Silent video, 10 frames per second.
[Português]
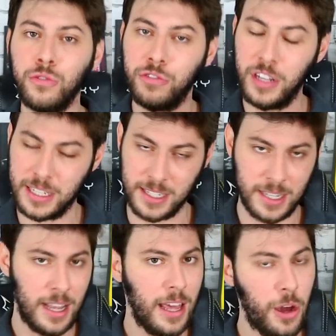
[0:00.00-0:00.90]
vezes.
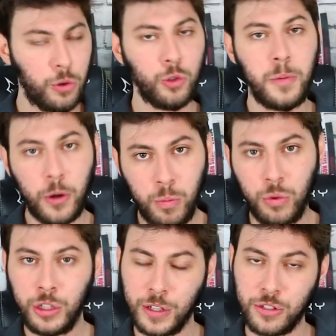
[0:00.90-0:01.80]
É um número
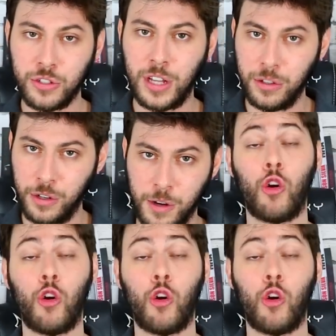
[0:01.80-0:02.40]
muito assustador.